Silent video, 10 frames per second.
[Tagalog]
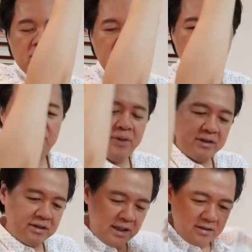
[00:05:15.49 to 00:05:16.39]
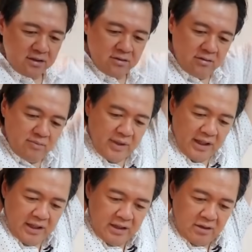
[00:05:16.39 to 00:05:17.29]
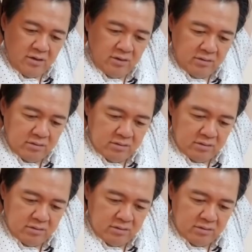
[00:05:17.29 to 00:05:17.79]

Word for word: Kaya ang pag-stretch ko pag ganito.